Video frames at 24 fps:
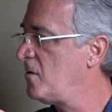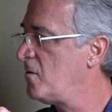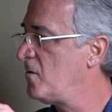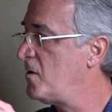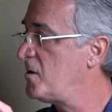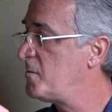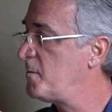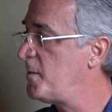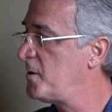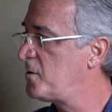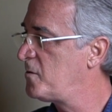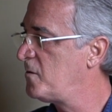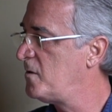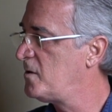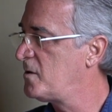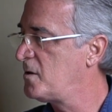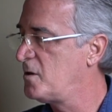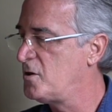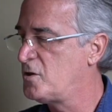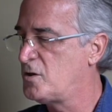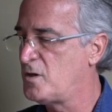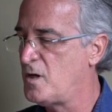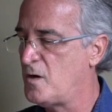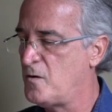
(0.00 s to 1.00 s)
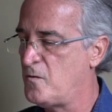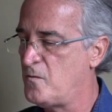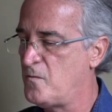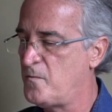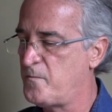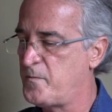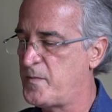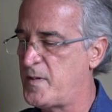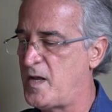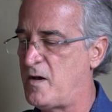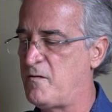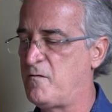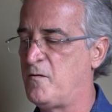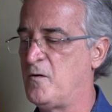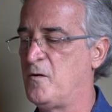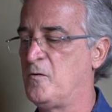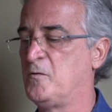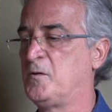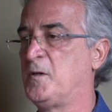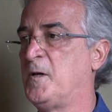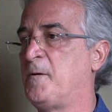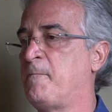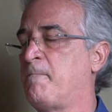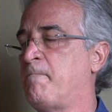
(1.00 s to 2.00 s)
com as pessoas que estão à
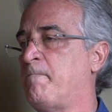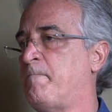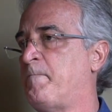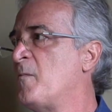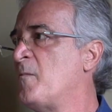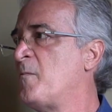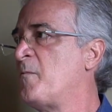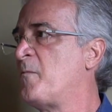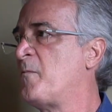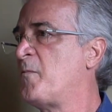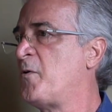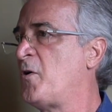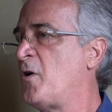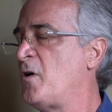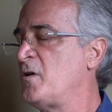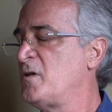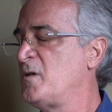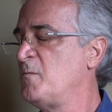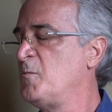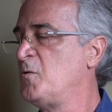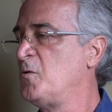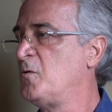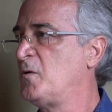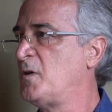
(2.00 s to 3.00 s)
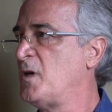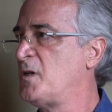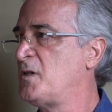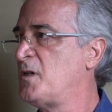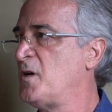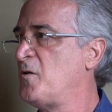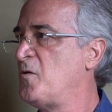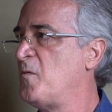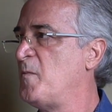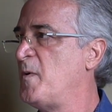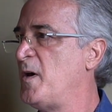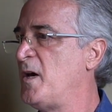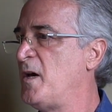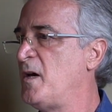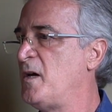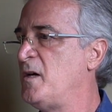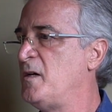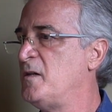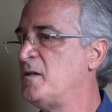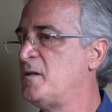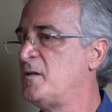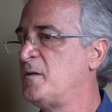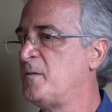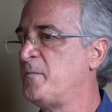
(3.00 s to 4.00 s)
volta. Próximo do terceiro
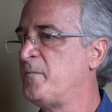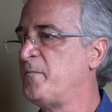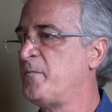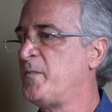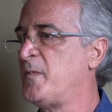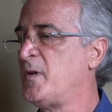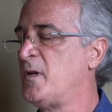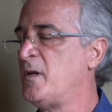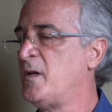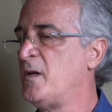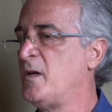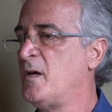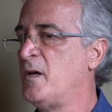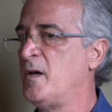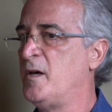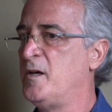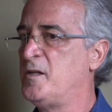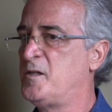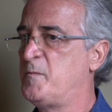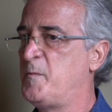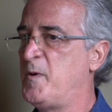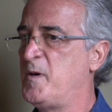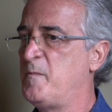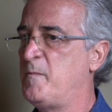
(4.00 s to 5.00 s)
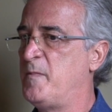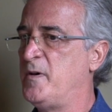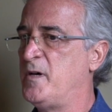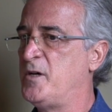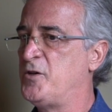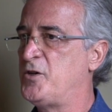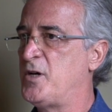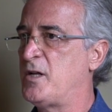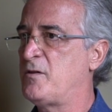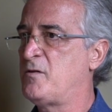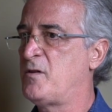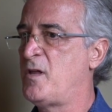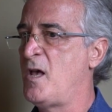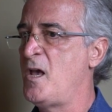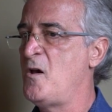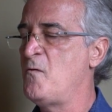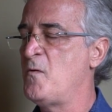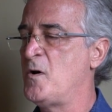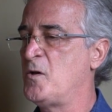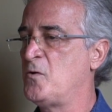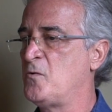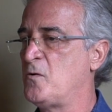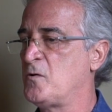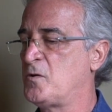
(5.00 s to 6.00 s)
mês, esse bebê já tem
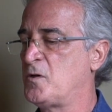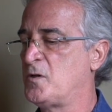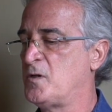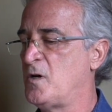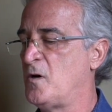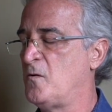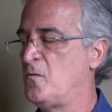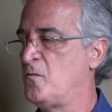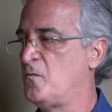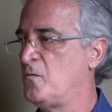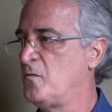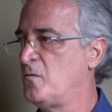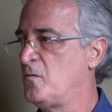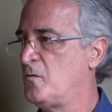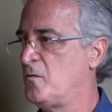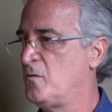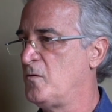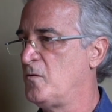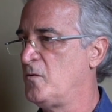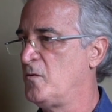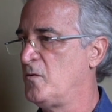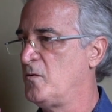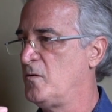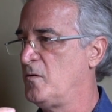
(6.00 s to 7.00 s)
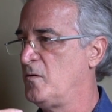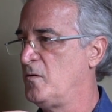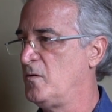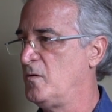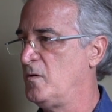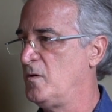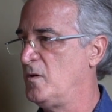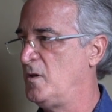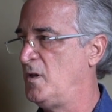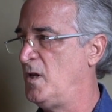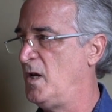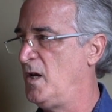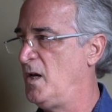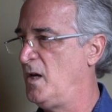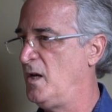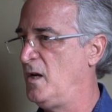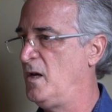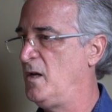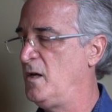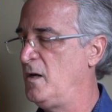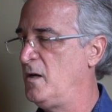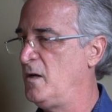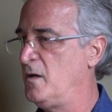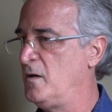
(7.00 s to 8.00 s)
uma noção
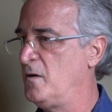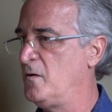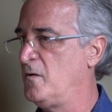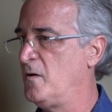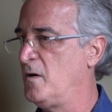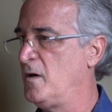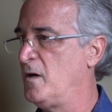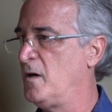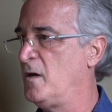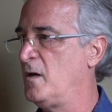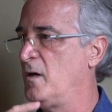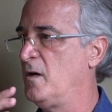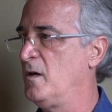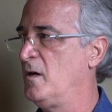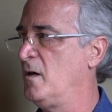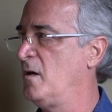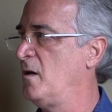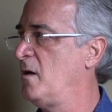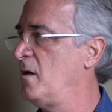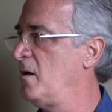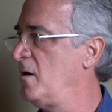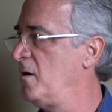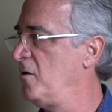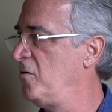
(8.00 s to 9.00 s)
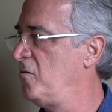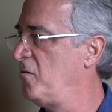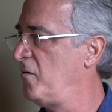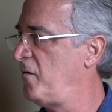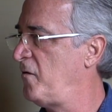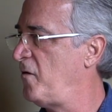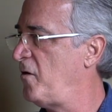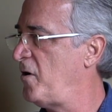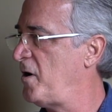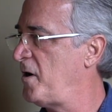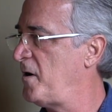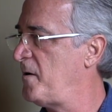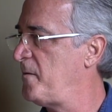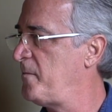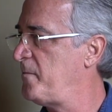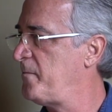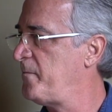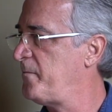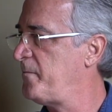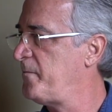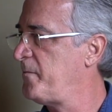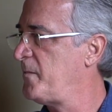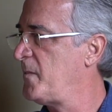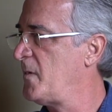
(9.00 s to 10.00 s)
dele né, e do fora.
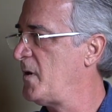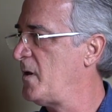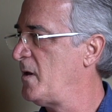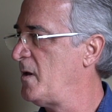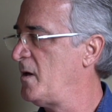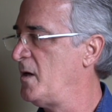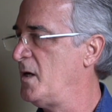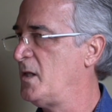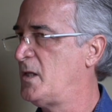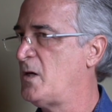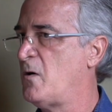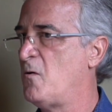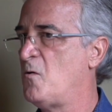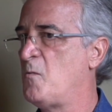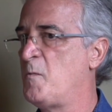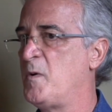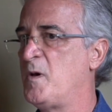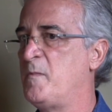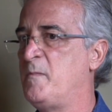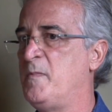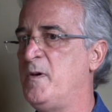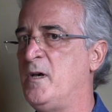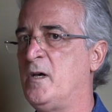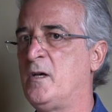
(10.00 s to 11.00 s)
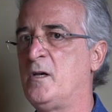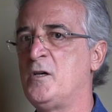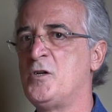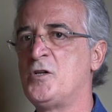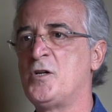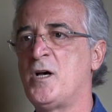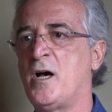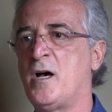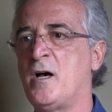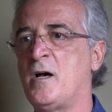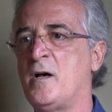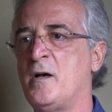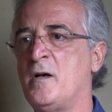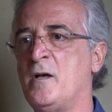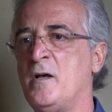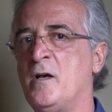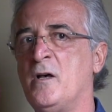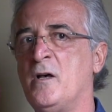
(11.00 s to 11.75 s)
Então é um bebê que já